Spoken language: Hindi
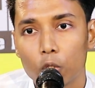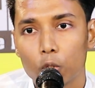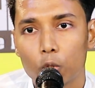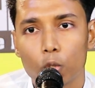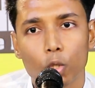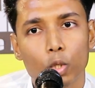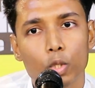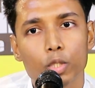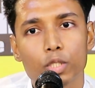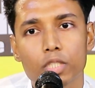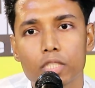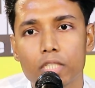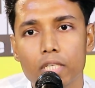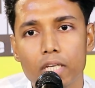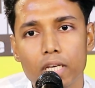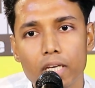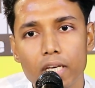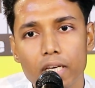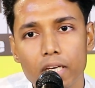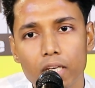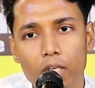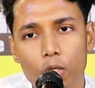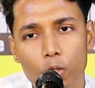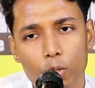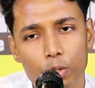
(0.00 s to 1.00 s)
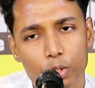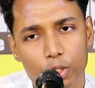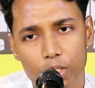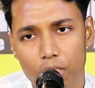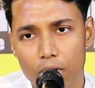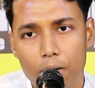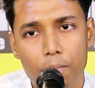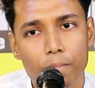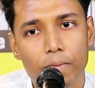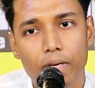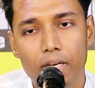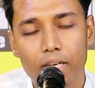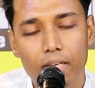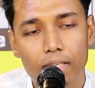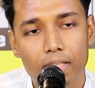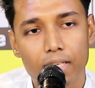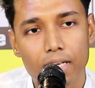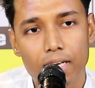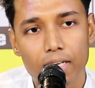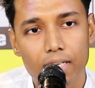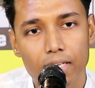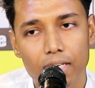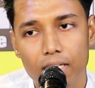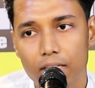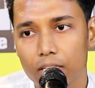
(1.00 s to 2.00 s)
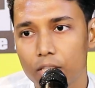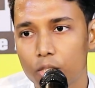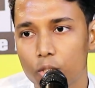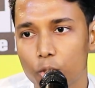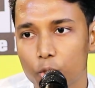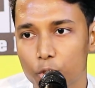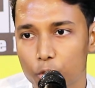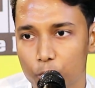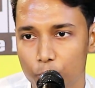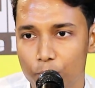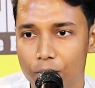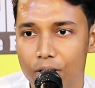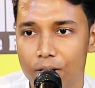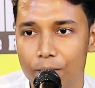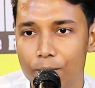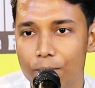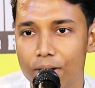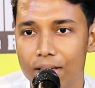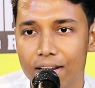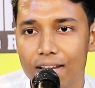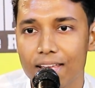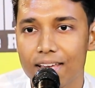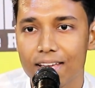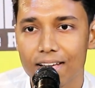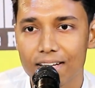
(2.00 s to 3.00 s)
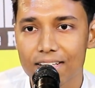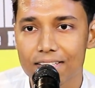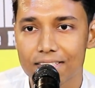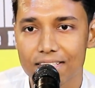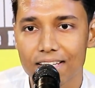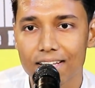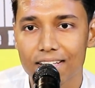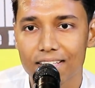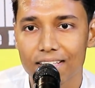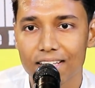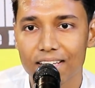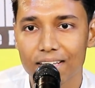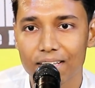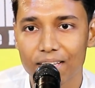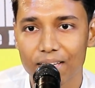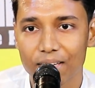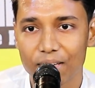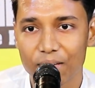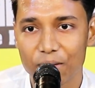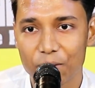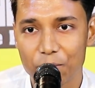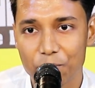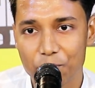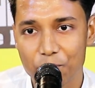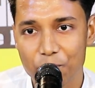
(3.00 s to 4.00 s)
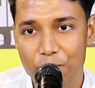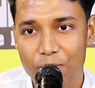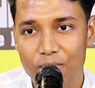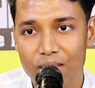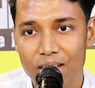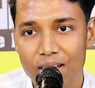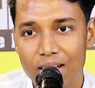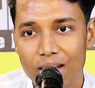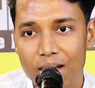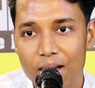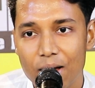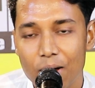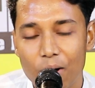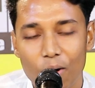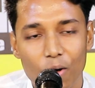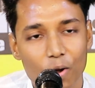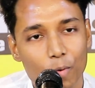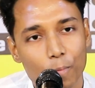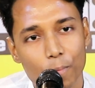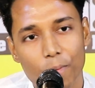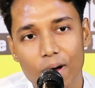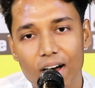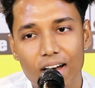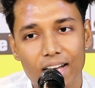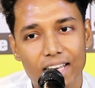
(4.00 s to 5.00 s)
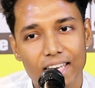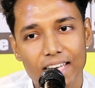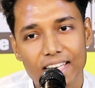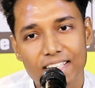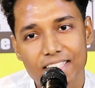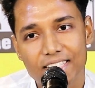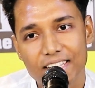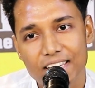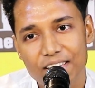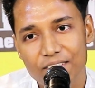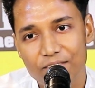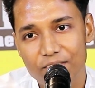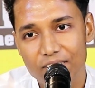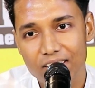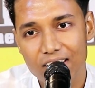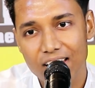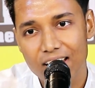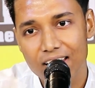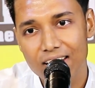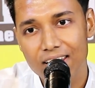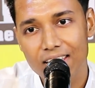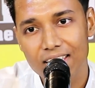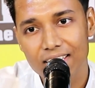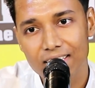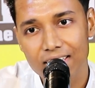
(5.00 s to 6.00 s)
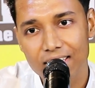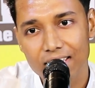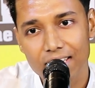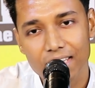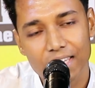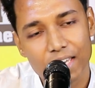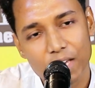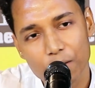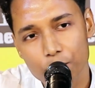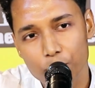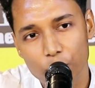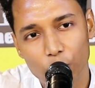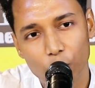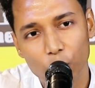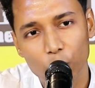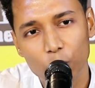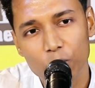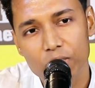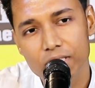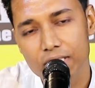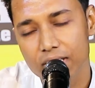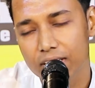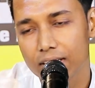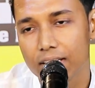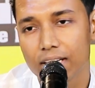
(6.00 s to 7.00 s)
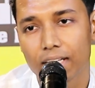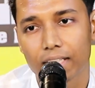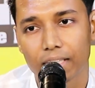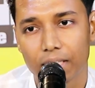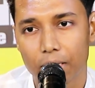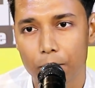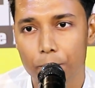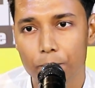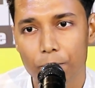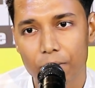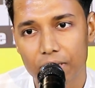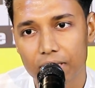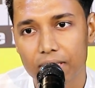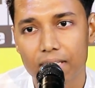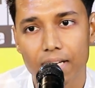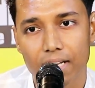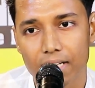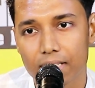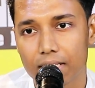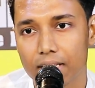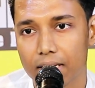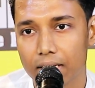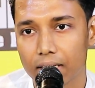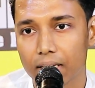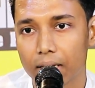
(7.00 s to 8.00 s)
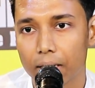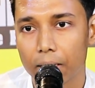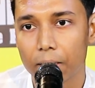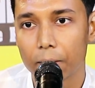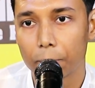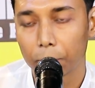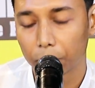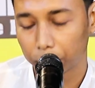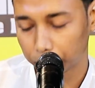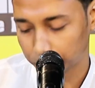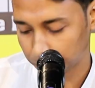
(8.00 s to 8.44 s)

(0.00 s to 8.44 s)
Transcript: दोस्ती कुछ कम ही देखी दुश्मन मैंने अक्सर देखे और बागीचे वीराने देखे फूल से दिखते पत्थर देखे